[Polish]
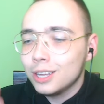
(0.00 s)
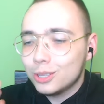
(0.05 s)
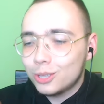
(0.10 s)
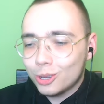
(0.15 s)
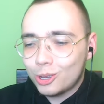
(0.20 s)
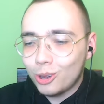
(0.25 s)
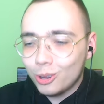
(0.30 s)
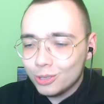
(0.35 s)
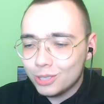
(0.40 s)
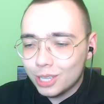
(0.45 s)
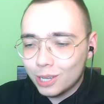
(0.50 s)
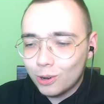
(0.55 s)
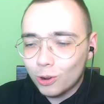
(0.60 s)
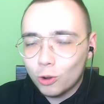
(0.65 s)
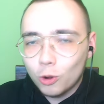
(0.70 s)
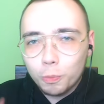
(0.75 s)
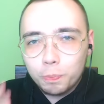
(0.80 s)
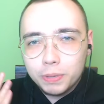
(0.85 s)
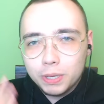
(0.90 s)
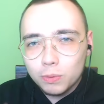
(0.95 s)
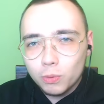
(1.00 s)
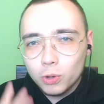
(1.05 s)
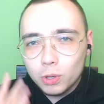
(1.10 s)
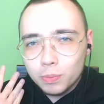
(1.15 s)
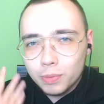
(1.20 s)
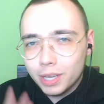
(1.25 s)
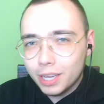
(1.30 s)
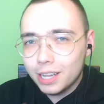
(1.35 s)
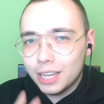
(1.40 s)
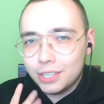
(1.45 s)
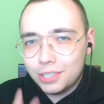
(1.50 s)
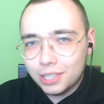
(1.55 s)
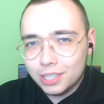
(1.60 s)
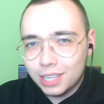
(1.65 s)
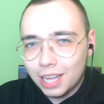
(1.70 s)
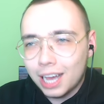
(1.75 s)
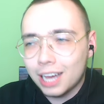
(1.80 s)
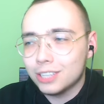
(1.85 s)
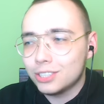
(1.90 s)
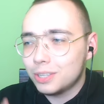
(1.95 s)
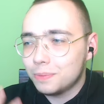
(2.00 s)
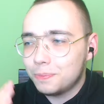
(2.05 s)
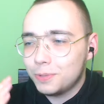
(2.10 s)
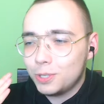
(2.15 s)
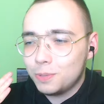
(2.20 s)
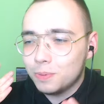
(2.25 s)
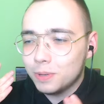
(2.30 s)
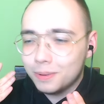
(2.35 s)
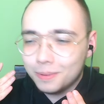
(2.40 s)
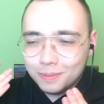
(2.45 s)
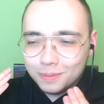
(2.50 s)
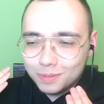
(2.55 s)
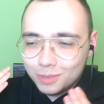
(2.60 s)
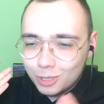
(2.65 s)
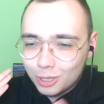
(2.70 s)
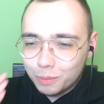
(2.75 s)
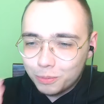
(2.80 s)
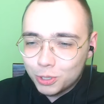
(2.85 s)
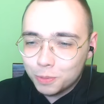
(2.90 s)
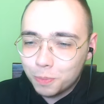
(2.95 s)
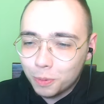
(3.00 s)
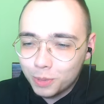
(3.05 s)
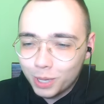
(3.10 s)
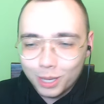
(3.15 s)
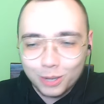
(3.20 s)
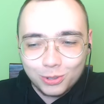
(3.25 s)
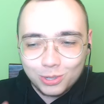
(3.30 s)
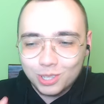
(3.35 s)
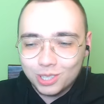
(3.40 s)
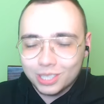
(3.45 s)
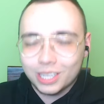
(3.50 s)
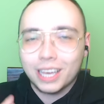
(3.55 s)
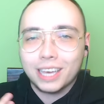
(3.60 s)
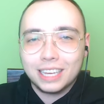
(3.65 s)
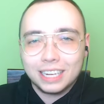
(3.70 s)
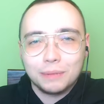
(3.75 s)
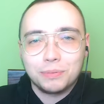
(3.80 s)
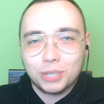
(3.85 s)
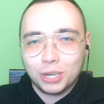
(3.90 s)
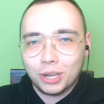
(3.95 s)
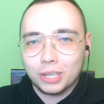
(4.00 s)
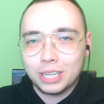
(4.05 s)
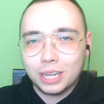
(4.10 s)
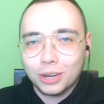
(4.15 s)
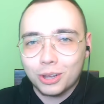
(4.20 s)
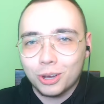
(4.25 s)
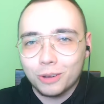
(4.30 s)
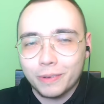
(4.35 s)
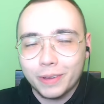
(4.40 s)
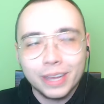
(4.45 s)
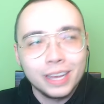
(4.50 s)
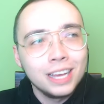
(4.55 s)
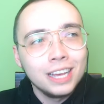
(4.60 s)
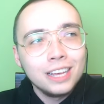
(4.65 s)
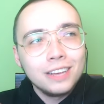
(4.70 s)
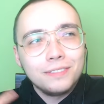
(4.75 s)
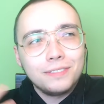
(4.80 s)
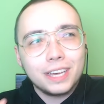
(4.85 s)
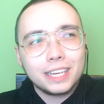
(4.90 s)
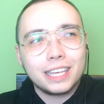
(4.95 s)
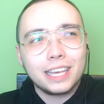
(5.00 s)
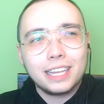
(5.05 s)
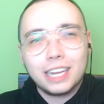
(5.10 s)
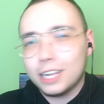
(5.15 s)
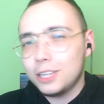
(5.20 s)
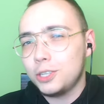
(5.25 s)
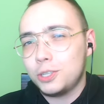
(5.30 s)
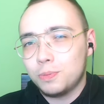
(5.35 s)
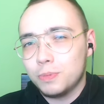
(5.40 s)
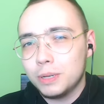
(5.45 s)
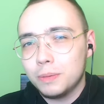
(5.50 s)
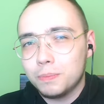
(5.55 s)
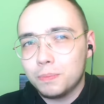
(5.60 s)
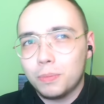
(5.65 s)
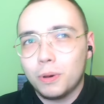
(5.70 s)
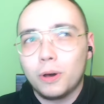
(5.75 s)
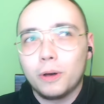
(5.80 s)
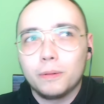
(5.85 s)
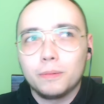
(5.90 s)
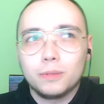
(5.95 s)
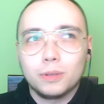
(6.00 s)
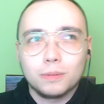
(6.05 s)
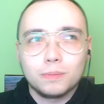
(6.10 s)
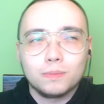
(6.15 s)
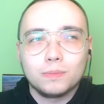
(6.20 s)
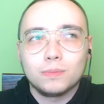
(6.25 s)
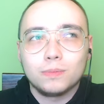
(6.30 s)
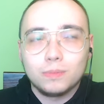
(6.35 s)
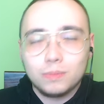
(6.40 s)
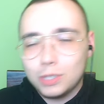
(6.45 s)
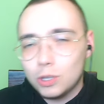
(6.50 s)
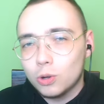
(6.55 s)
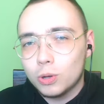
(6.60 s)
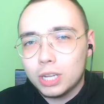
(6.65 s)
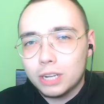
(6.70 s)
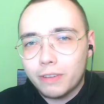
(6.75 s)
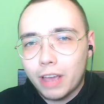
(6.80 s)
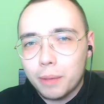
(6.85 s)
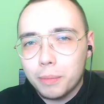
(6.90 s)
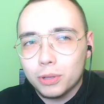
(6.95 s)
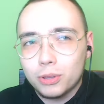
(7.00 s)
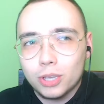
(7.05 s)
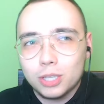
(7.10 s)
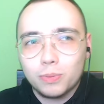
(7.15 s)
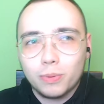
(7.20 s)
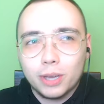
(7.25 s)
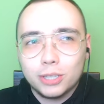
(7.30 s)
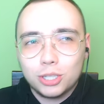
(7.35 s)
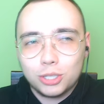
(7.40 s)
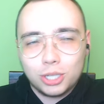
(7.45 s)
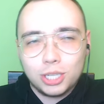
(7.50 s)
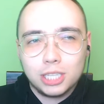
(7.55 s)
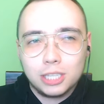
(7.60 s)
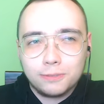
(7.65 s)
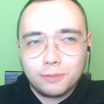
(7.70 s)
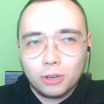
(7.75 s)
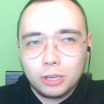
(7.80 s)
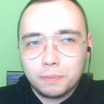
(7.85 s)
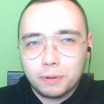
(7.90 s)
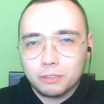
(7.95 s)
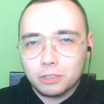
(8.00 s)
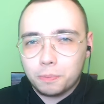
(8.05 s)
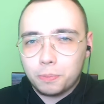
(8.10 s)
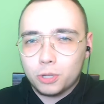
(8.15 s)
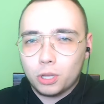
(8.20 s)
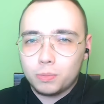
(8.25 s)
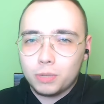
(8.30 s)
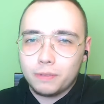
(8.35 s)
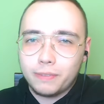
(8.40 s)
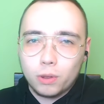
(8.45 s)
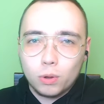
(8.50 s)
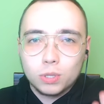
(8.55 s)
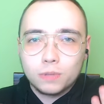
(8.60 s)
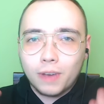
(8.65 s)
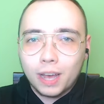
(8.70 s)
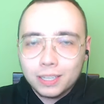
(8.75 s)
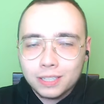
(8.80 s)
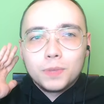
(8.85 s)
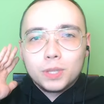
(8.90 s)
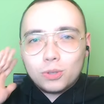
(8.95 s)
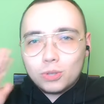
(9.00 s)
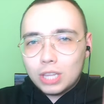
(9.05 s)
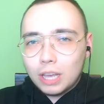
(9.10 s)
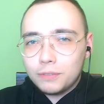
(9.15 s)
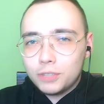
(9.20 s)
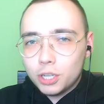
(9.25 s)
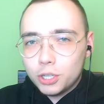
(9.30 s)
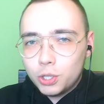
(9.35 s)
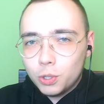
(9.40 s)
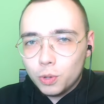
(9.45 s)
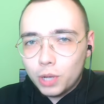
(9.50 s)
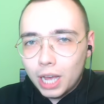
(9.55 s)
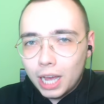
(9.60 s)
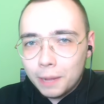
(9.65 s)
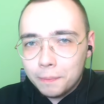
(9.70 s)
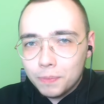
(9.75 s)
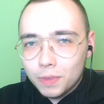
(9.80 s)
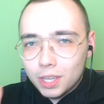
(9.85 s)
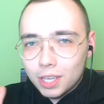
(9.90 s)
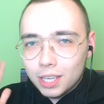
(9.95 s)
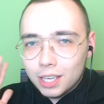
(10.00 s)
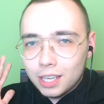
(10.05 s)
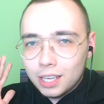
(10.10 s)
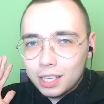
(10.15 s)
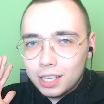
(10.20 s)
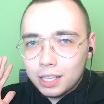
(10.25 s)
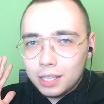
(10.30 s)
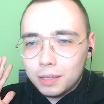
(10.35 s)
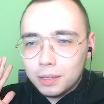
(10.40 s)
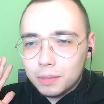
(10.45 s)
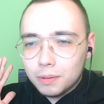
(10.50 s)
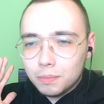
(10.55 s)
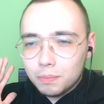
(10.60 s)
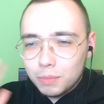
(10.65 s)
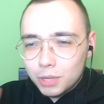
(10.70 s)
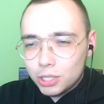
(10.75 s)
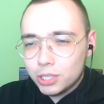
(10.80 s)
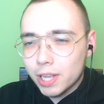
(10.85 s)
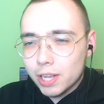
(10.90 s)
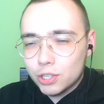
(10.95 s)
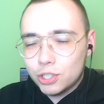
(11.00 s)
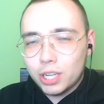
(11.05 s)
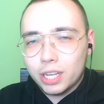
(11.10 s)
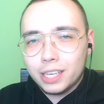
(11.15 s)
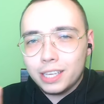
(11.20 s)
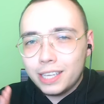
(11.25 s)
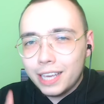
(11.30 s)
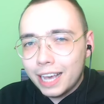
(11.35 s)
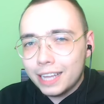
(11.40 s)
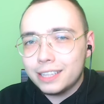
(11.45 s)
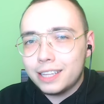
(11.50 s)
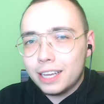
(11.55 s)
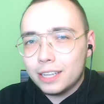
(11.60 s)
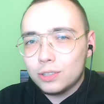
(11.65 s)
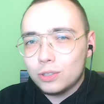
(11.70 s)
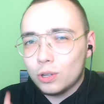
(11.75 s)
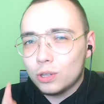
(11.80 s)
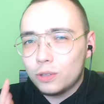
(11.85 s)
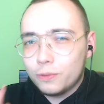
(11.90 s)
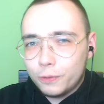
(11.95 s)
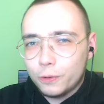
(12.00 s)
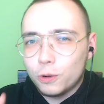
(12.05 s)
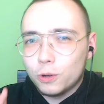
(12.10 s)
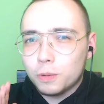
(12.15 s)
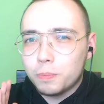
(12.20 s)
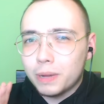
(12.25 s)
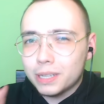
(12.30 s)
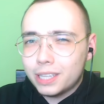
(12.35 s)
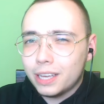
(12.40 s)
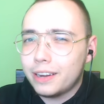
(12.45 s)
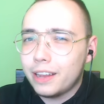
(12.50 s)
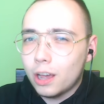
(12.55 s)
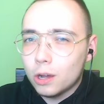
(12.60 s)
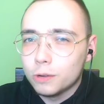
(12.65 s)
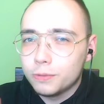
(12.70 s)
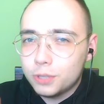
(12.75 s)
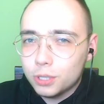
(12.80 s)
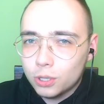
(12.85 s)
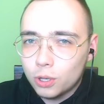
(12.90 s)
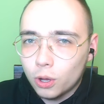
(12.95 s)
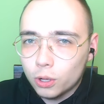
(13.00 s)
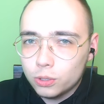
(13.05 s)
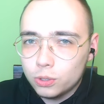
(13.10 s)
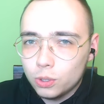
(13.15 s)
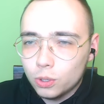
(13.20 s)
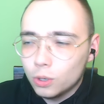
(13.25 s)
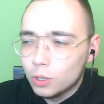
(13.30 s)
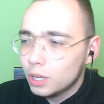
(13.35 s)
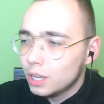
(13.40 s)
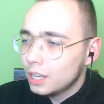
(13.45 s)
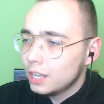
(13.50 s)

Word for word: do końca roku piłujmy ile się da, żebyśmy sobie przypomnieli wszystkie gry przeglądarkowe, w jakie graliśmy, bo no, nie ukrywajmy to jest moje dzieciństwo i prawdopodobnie wielu z was. Zostawcie kciuka i myślę, że jeden do dwóch materiałów w tygodniu